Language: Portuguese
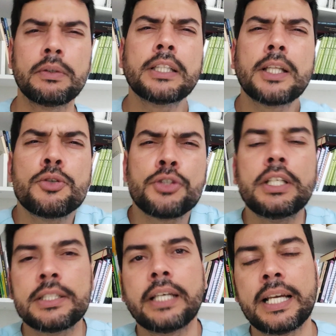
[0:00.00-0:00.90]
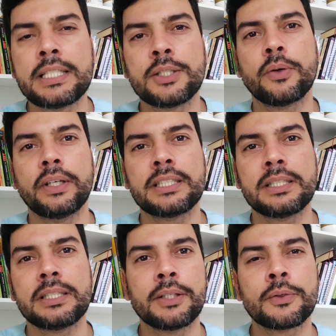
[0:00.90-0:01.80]
Então eu utilizei esse
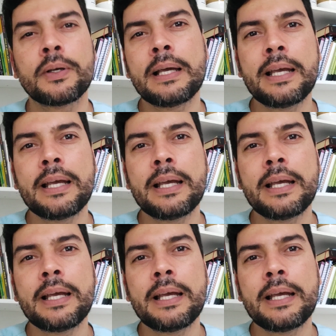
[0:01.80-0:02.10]
conhecimento